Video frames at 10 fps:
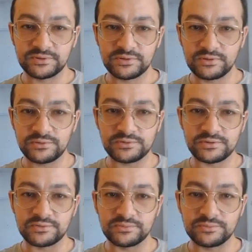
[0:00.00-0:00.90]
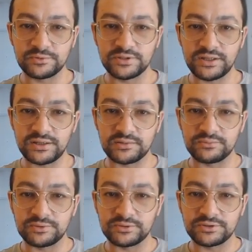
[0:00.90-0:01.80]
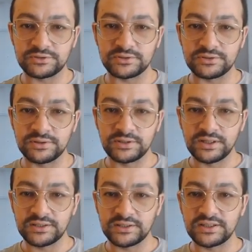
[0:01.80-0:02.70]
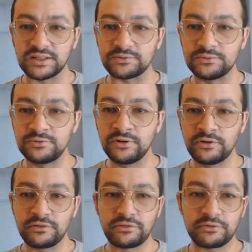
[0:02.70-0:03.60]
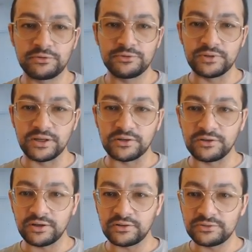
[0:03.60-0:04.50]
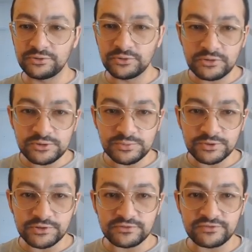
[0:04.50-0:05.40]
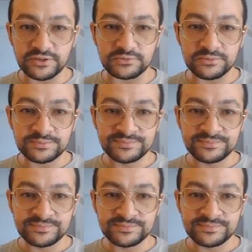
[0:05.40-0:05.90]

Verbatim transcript: close modal button est égal à nul, Throw new error, no close button found.